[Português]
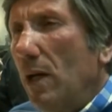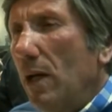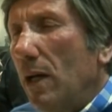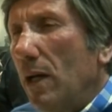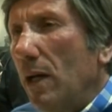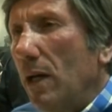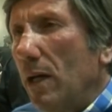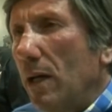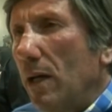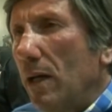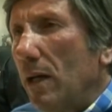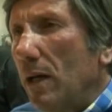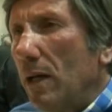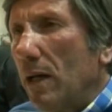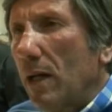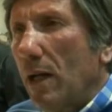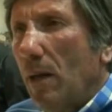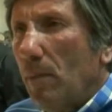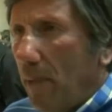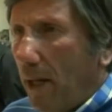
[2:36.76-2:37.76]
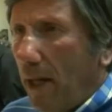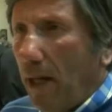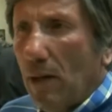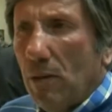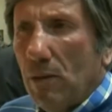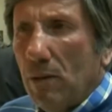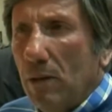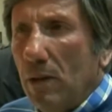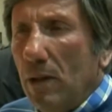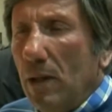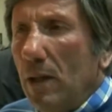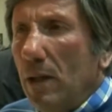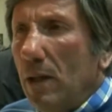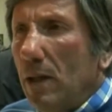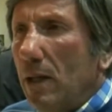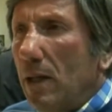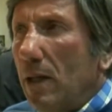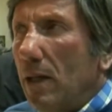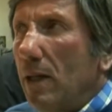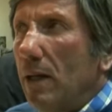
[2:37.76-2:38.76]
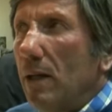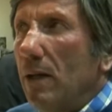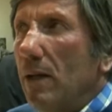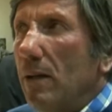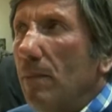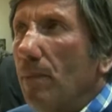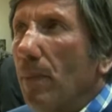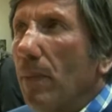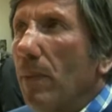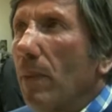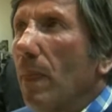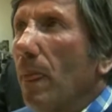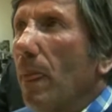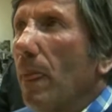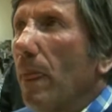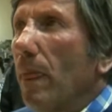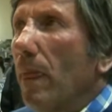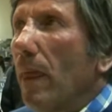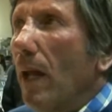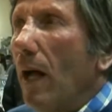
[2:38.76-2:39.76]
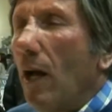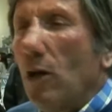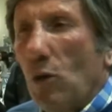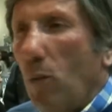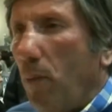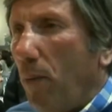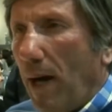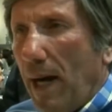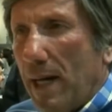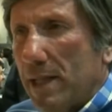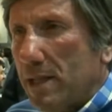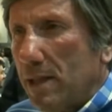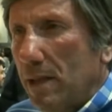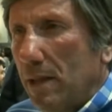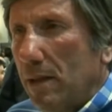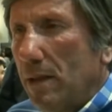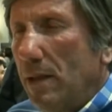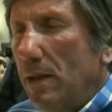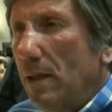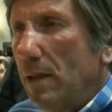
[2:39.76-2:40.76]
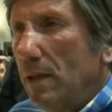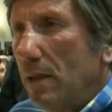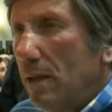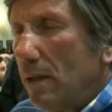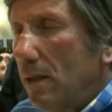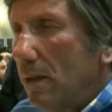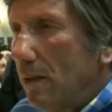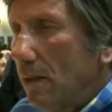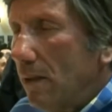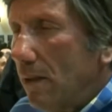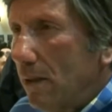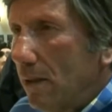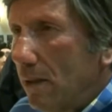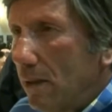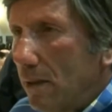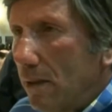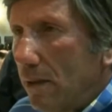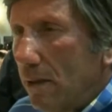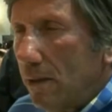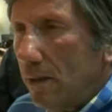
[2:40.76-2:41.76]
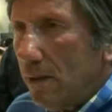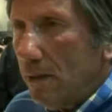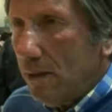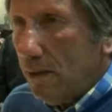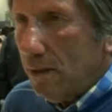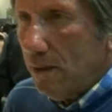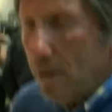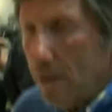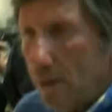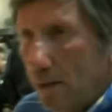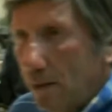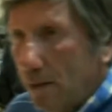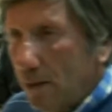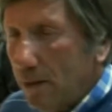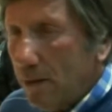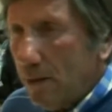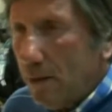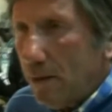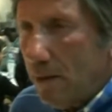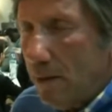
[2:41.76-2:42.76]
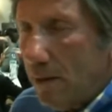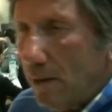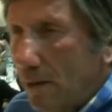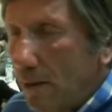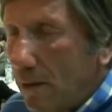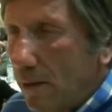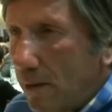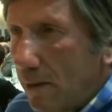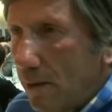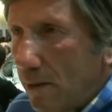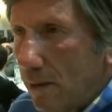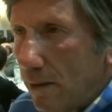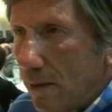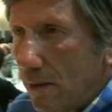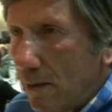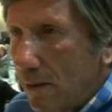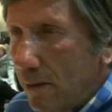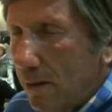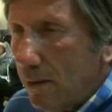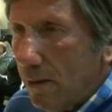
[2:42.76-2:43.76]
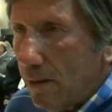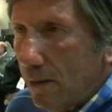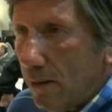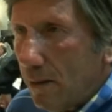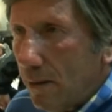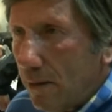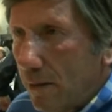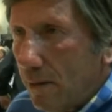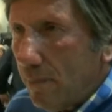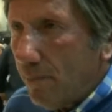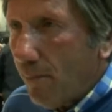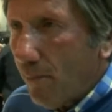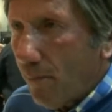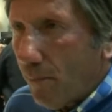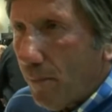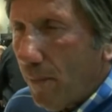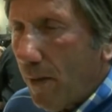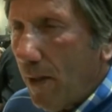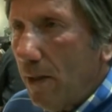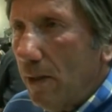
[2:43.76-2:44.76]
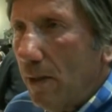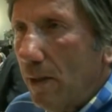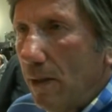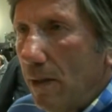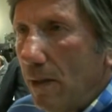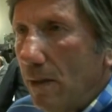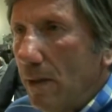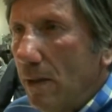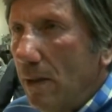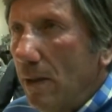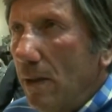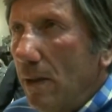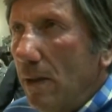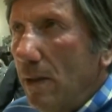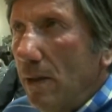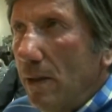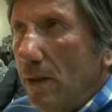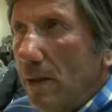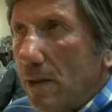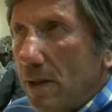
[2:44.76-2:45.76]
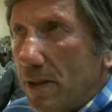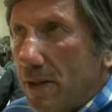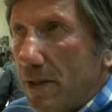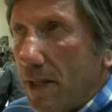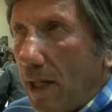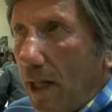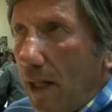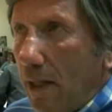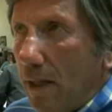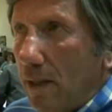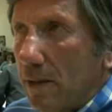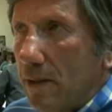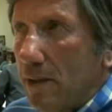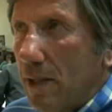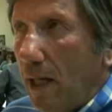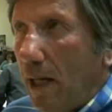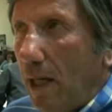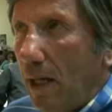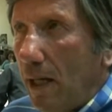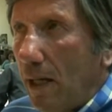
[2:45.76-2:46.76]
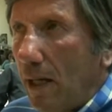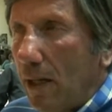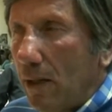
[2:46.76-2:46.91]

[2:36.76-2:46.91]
eh, Lamego, eh, Alcobaça, da Migamala. Esta é uma área que até em termos turísticos tem que ser explorada. Sim, sim.